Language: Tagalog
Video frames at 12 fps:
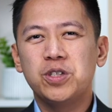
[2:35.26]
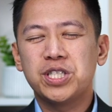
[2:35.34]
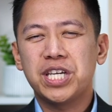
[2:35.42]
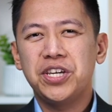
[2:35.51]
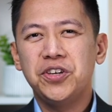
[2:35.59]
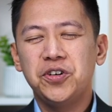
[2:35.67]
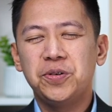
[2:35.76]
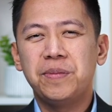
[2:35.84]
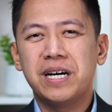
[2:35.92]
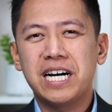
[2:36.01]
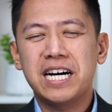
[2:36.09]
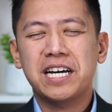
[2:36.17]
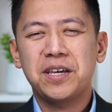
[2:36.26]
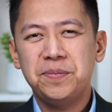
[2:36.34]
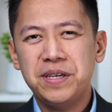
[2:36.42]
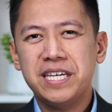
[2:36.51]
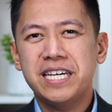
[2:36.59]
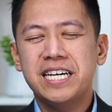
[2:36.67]
sa inyo mga
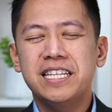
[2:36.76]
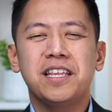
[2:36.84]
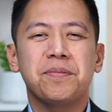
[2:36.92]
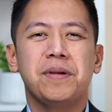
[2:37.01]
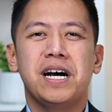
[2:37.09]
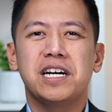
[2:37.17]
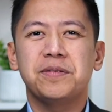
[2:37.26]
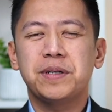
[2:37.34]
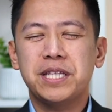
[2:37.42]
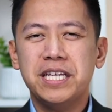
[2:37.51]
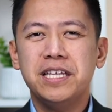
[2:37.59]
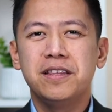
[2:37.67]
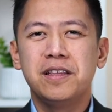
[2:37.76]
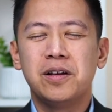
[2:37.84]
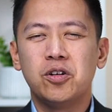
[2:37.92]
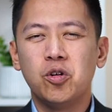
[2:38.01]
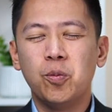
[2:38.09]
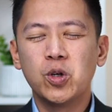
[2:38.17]
kaibigan at mga kapatid.
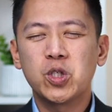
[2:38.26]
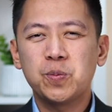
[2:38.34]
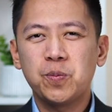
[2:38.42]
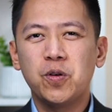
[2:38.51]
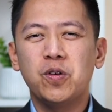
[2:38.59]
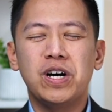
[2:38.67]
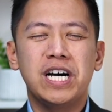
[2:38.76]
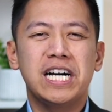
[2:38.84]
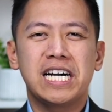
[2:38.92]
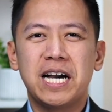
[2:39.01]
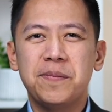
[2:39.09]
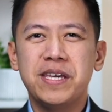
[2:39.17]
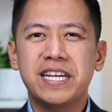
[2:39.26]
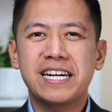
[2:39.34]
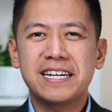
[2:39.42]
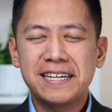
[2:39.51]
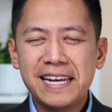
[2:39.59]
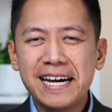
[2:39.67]
Lubos po ang aming
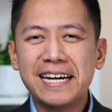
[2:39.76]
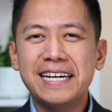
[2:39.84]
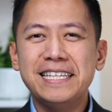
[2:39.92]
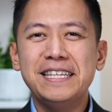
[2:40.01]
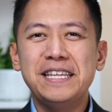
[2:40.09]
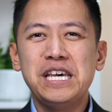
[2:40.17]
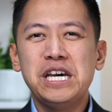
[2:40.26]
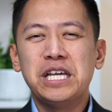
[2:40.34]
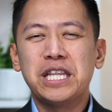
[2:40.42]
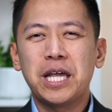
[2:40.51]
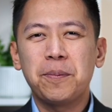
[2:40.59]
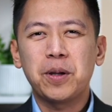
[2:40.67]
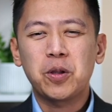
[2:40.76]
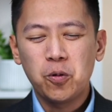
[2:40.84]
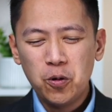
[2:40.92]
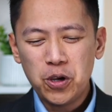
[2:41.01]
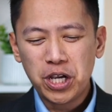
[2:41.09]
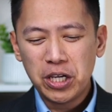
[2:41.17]
kagalakan na
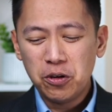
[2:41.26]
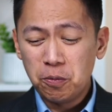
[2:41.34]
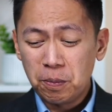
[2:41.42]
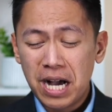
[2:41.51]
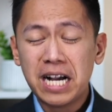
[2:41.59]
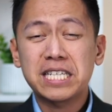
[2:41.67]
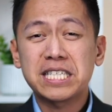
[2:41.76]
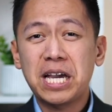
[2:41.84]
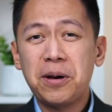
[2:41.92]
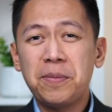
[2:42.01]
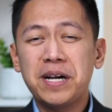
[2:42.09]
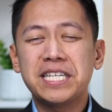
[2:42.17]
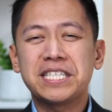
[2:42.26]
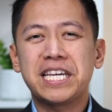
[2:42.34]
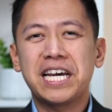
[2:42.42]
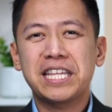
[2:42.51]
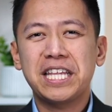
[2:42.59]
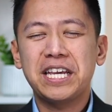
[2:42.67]
patuloy kayong makasama
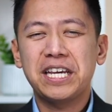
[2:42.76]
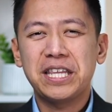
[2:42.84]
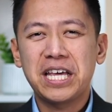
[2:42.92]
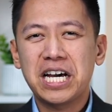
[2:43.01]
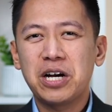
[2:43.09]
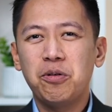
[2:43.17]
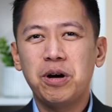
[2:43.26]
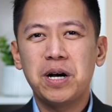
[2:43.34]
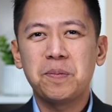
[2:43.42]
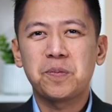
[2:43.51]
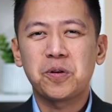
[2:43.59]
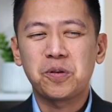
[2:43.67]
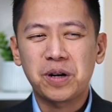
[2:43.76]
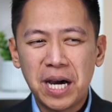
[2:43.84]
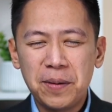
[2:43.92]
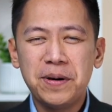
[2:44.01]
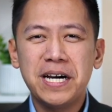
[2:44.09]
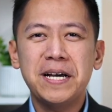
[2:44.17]
sa ating ginagawang
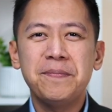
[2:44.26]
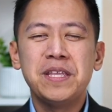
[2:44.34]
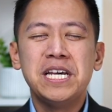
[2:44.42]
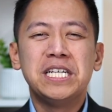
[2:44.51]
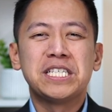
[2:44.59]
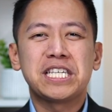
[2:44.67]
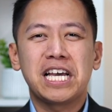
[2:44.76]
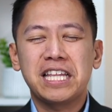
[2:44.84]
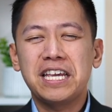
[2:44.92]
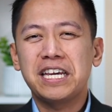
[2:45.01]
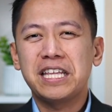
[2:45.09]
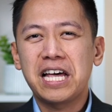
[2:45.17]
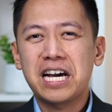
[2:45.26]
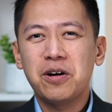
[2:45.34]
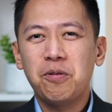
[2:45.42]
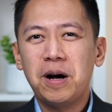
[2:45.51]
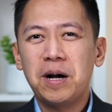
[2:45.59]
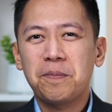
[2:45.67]
programa, sa ating
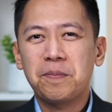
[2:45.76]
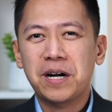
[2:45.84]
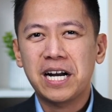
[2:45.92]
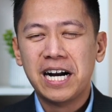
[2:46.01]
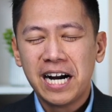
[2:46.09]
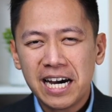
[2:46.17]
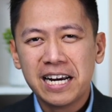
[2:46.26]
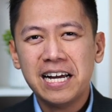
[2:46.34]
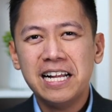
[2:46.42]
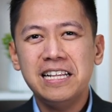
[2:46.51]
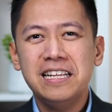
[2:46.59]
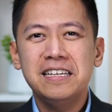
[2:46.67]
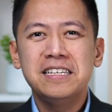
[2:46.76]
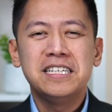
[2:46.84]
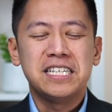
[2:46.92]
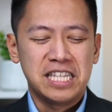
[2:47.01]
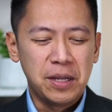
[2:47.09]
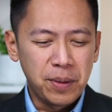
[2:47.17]
ginagawang pag-aaral
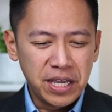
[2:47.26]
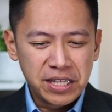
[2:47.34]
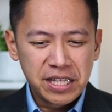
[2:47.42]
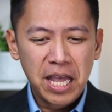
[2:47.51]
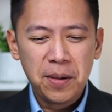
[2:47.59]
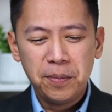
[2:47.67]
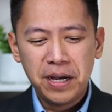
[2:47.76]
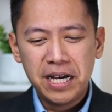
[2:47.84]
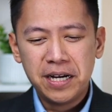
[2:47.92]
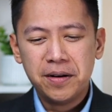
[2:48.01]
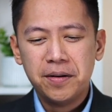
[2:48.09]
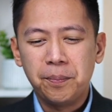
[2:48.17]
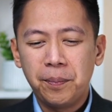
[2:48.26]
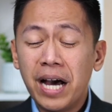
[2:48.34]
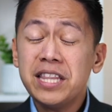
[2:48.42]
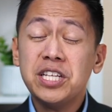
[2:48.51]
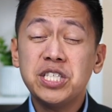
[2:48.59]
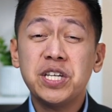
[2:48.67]
na may temang
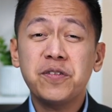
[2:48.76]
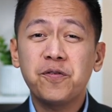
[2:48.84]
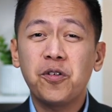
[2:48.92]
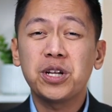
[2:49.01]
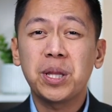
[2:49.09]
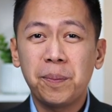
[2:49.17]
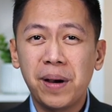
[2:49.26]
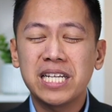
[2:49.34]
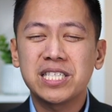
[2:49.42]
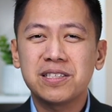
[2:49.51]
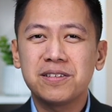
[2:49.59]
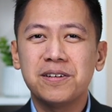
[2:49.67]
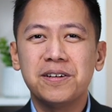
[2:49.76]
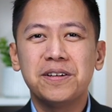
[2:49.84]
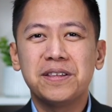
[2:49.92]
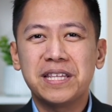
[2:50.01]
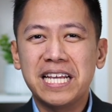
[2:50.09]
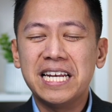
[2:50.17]
Managing for the
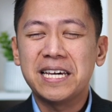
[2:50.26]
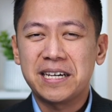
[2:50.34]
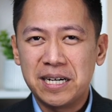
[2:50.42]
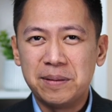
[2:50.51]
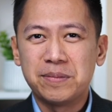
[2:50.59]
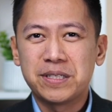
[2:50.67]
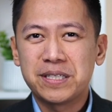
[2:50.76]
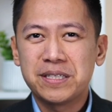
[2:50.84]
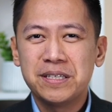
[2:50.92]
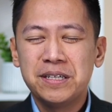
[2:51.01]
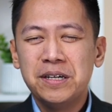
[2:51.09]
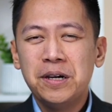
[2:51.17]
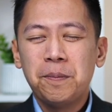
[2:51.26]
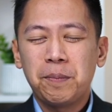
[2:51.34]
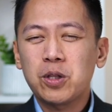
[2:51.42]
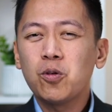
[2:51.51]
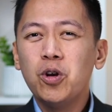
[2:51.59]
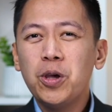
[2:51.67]
Master Till He Comes.
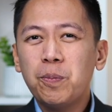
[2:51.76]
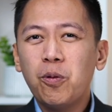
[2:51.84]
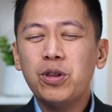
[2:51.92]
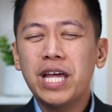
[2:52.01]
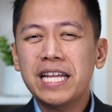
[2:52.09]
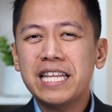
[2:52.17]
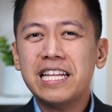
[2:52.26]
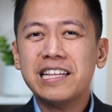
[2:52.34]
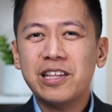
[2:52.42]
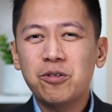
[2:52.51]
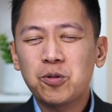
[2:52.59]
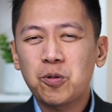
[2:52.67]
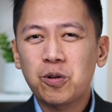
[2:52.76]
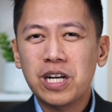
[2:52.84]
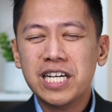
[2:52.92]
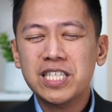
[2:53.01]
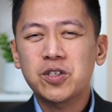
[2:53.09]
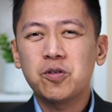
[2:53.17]
Patuloy po nating
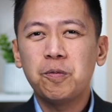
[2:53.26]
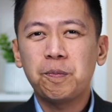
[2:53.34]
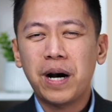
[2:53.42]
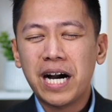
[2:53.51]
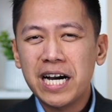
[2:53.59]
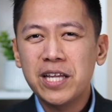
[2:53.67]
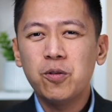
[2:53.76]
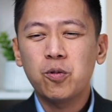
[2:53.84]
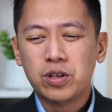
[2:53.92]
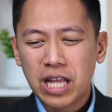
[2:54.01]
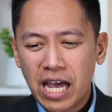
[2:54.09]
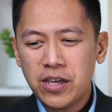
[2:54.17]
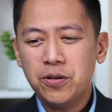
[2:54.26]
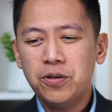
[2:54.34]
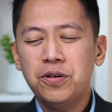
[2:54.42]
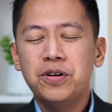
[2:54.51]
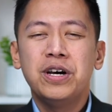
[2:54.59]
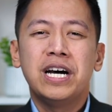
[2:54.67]
tinutuklas kung paanong
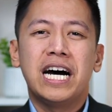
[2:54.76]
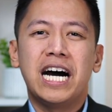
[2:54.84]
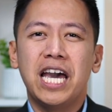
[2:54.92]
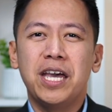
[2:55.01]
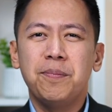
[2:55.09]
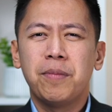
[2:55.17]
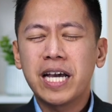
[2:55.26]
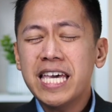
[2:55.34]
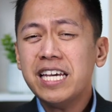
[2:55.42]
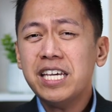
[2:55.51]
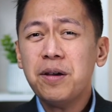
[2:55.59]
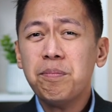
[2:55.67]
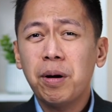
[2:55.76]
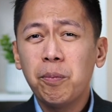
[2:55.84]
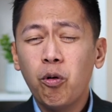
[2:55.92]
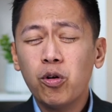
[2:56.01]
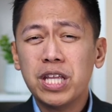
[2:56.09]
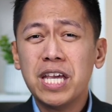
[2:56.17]
tayo ay magiging
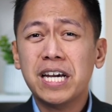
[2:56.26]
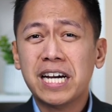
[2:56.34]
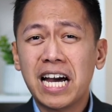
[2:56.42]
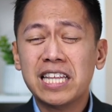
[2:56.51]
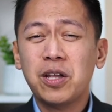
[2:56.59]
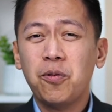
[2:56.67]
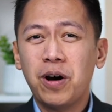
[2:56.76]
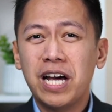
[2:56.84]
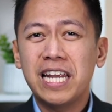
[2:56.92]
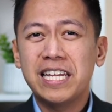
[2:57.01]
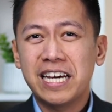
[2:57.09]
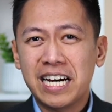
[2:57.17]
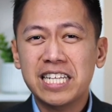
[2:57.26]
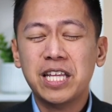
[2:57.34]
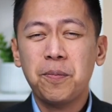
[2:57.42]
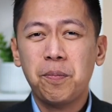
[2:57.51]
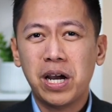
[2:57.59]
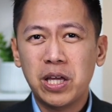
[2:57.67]
mabuting katiwala ng
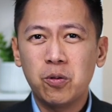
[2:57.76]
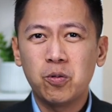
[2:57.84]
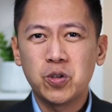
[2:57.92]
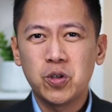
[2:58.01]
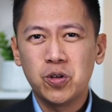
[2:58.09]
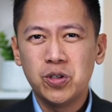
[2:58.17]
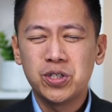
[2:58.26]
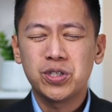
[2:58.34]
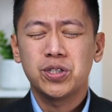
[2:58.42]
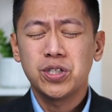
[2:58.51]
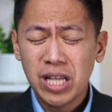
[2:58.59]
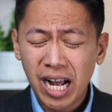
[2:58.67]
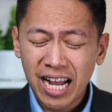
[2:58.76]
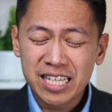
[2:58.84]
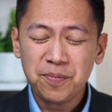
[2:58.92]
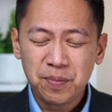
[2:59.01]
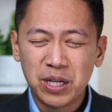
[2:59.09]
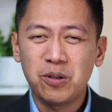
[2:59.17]
ating Panginoong Diyos, ng
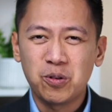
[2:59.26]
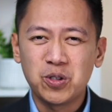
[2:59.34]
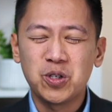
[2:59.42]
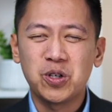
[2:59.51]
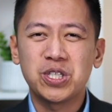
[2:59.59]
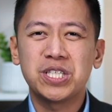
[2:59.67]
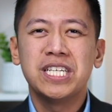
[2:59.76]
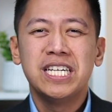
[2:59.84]
ating Panginoong Diyos